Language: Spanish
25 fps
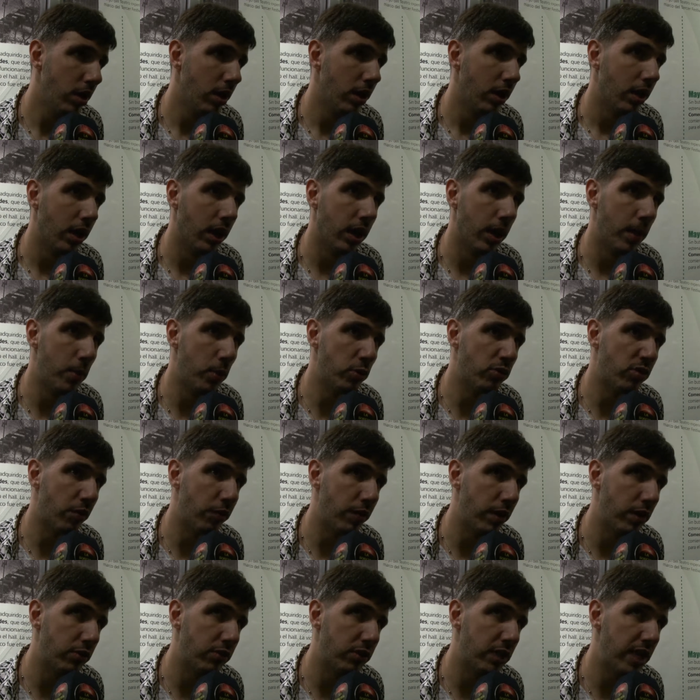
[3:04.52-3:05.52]
Eh, mucha
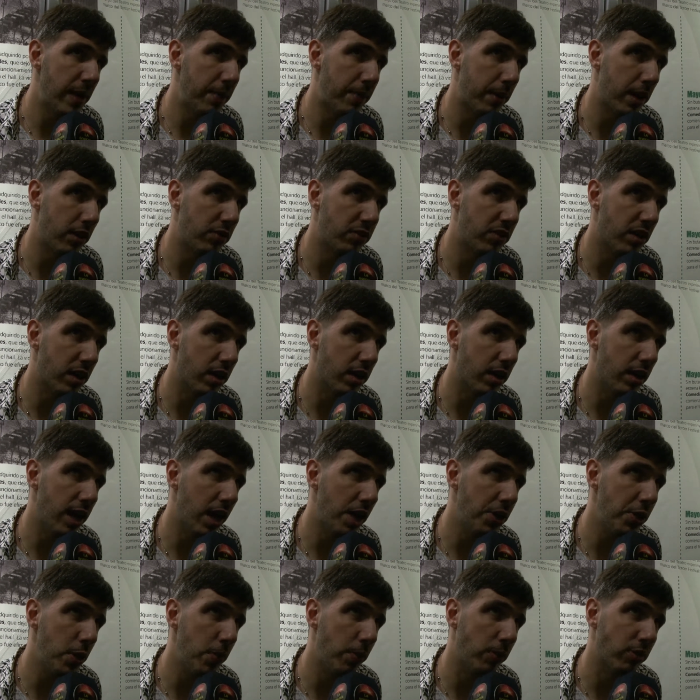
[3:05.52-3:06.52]
felicidad para el cierre del
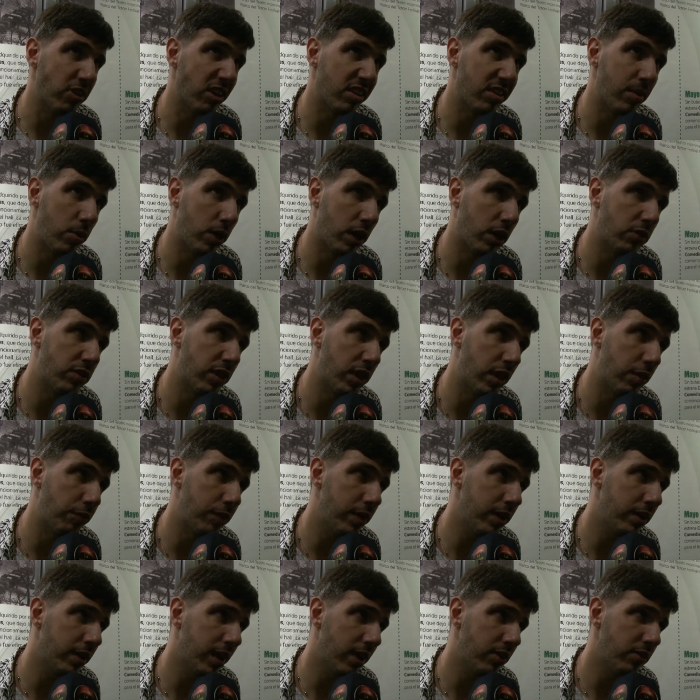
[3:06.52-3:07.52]
año, porque ya estamos casi en las
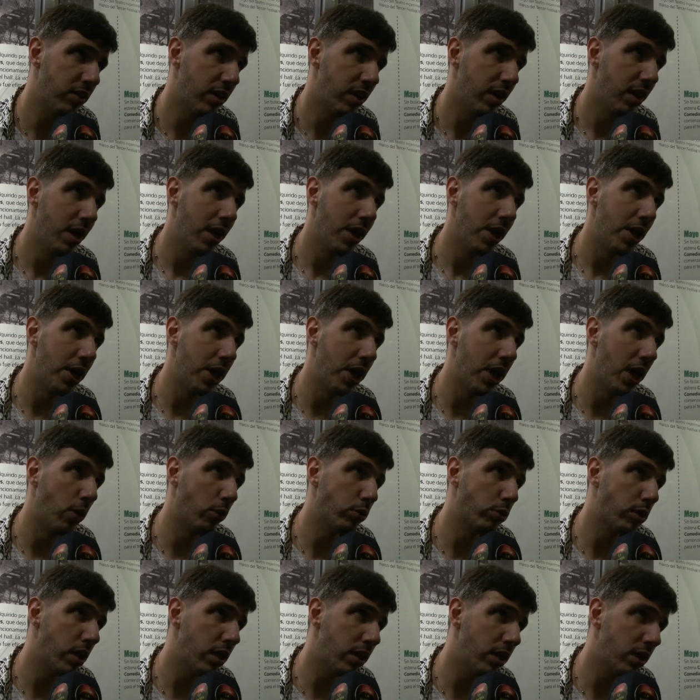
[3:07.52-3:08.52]
fiestas. Y a
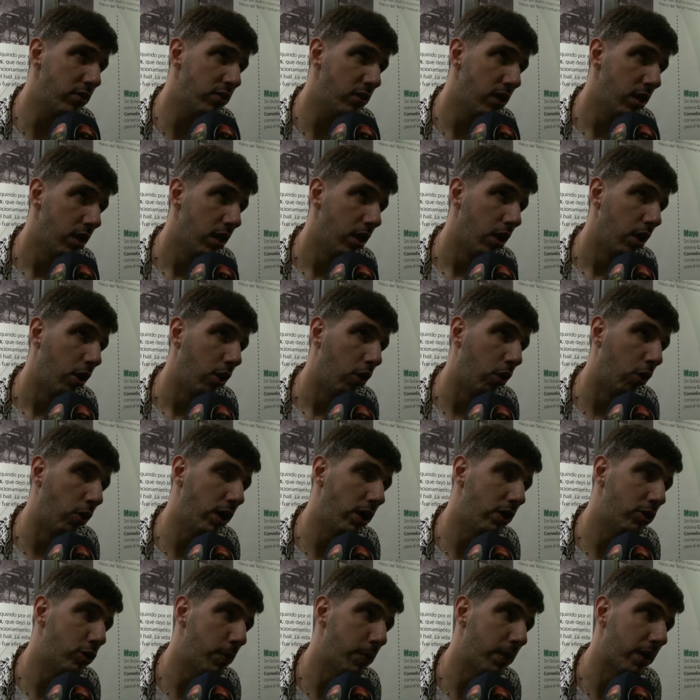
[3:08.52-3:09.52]
ustedes los
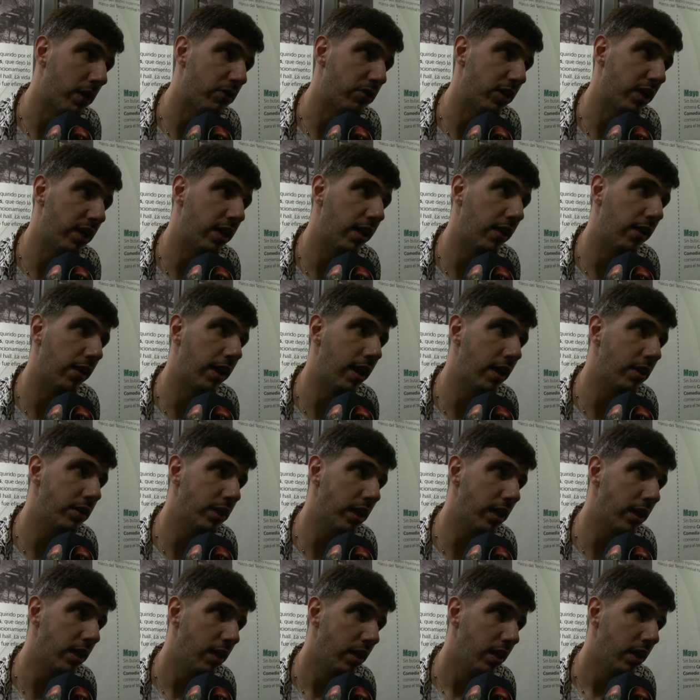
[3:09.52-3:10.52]
insto para seguir
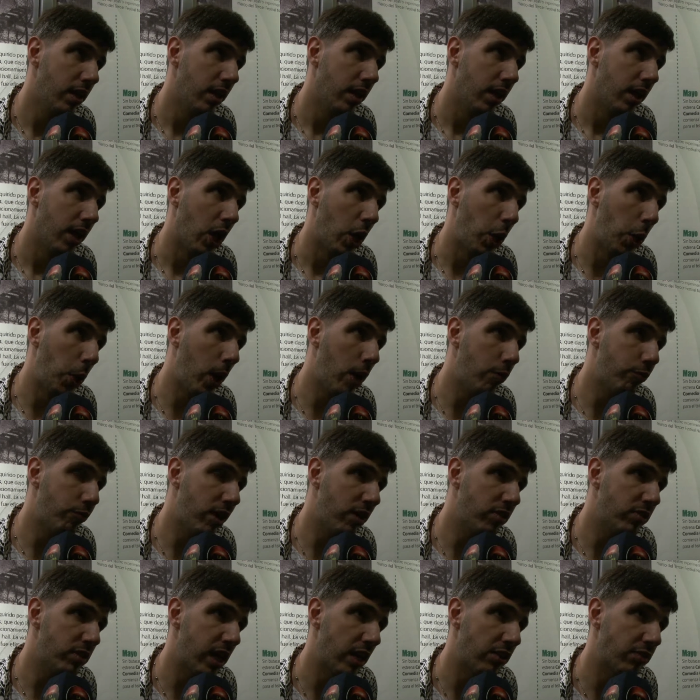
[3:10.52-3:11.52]
adelante. No es
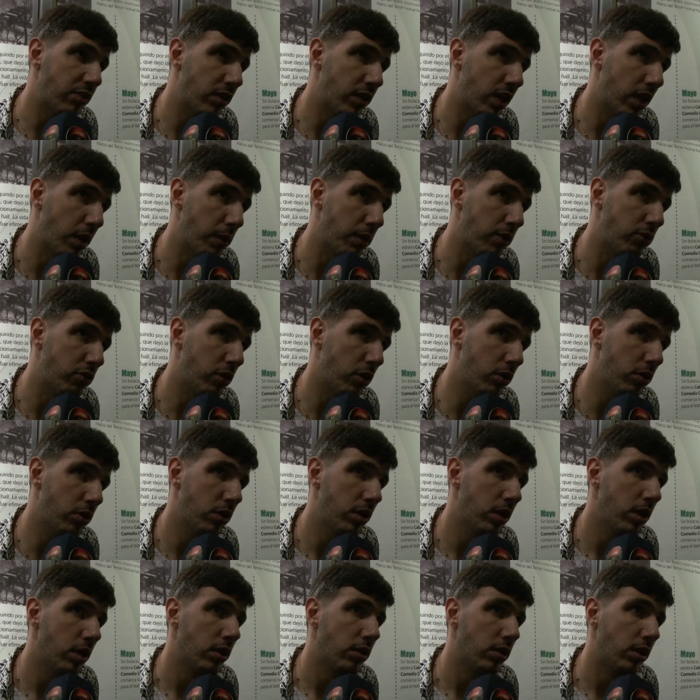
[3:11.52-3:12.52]
fácil hacer
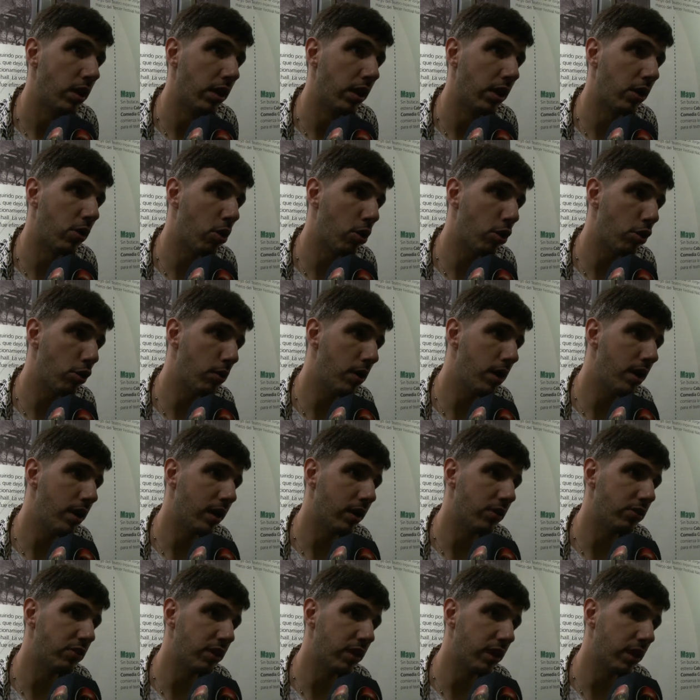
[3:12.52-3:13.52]
televisión desde Córdoba,
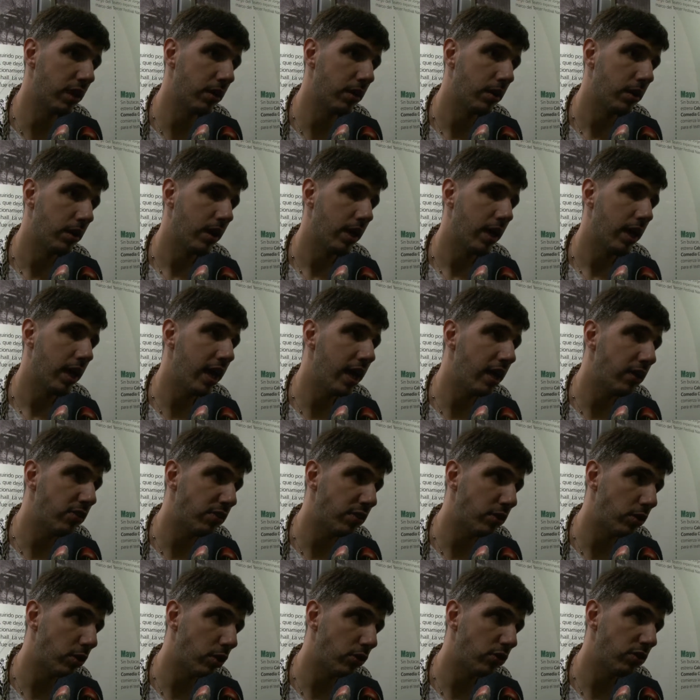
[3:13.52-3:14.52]
así que
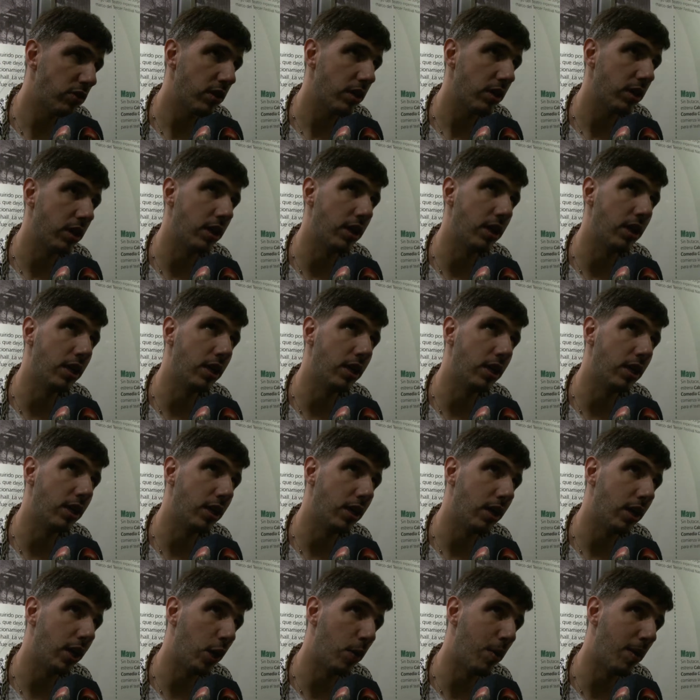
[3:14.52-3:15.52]
éxitos
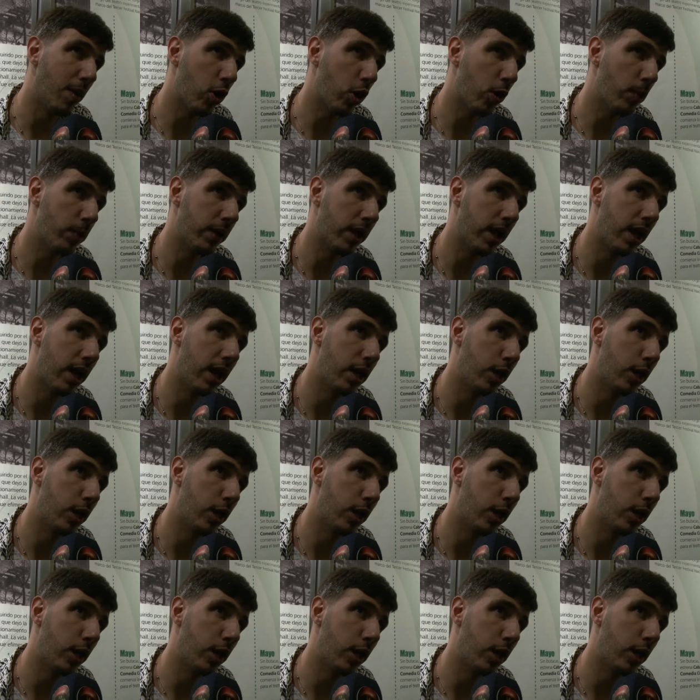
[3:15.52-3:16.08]
y, lo mejor para el